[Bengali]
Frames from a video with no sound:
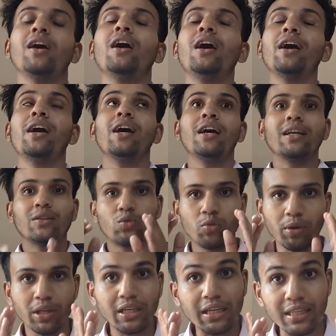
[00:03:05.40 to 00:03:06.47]
হ্যাঁ
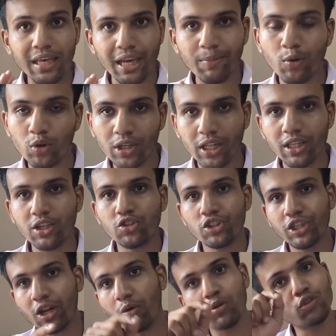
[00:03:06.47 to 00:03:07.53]
তোমরা কি দেখে ভোটটা দিয়েছো
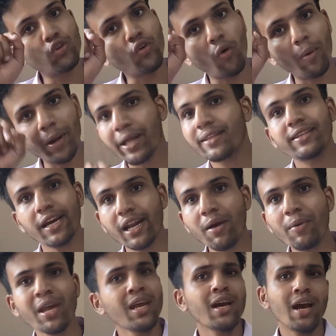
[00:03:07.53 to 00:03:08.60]
সেটা অবশ্যই কমেন্টে
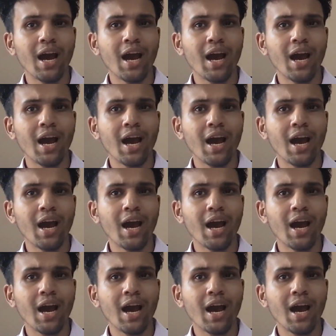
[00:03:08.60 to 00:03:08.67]
জানাবে